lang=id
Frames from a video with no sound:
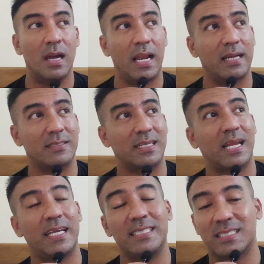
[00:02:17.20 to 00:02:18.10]
Alasan
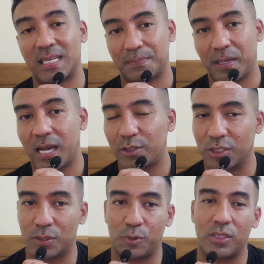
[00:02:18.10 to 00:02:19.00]
lain kenapa harus
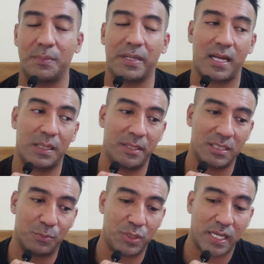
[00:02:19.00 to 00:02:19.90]
ikut program
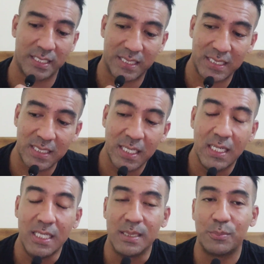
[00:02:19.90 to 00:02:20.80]
rekalibrasi pulang ini
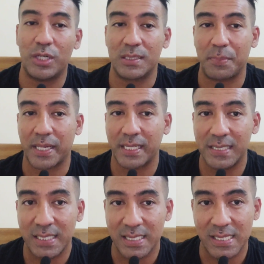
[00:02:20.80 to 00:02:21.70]
buat para
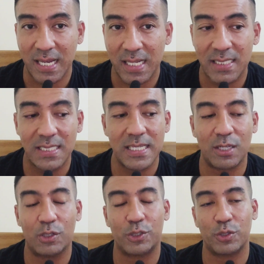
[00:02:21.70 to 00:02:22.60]
ilegal
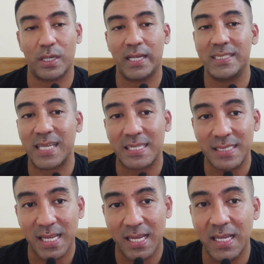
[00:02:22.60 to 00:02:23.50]
yang kosongan
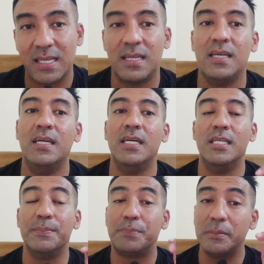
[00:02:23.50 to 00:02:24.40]
karena
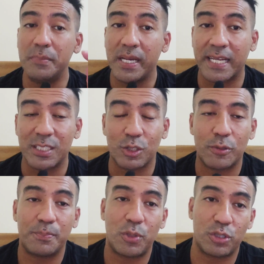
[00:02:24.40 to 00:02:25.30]
pembayaran
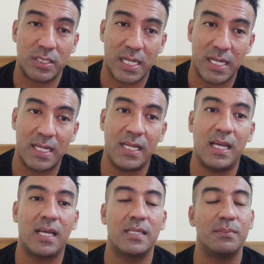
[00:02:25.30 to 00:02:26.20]
komponnya
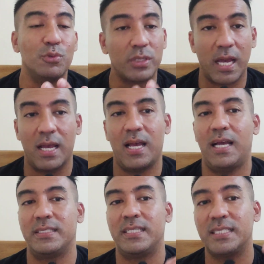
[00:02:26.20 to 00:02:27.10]
murah,
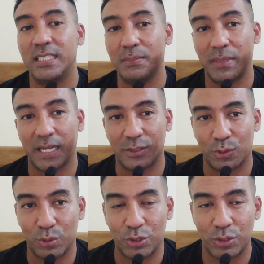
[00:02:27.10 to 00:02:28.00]
hanya
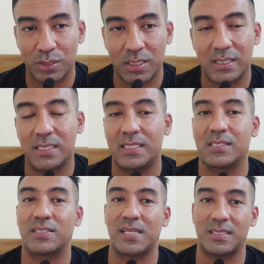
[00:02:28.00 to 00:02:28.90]
500
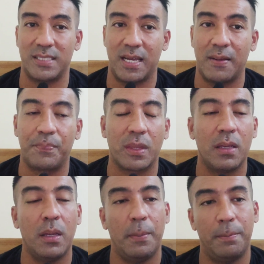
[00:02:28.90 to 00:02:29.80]
ringgit saja.
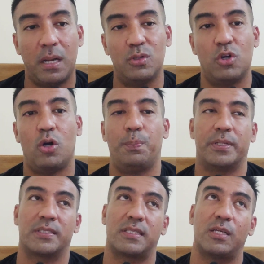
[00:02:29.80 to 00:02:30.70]
Mau
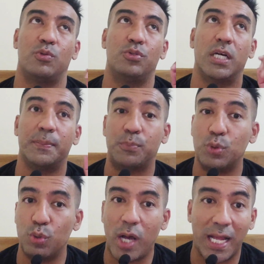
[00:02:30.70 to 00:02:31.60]
overstay udah
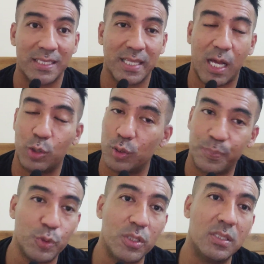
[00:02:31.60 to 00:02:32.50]
puluhan tahun
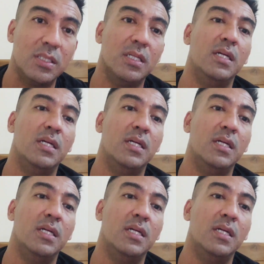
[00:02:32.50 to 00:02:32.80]
pun